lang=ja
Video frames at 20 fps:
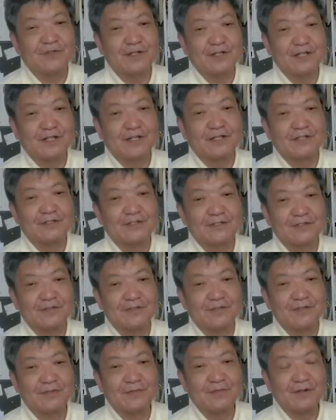のエリアなんですけ
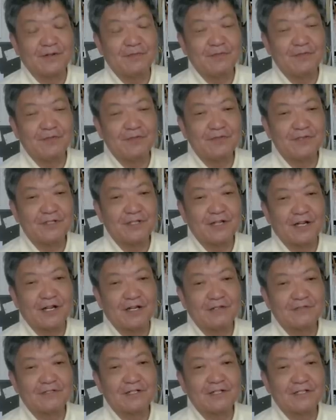ど、今はモンゴル人
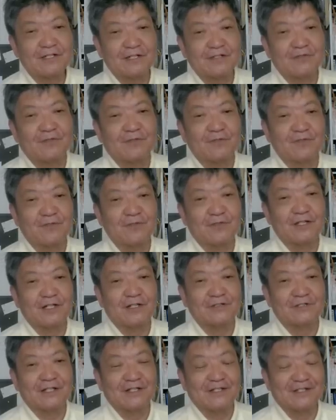迫害されてほとんどい
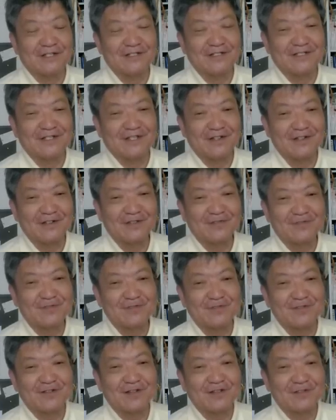なくなってですね、ほと
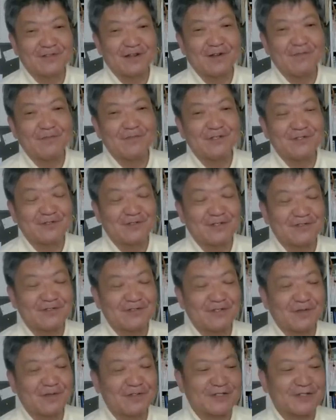んどあの官民族が
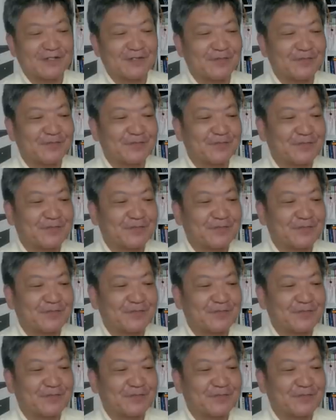住んでますけど、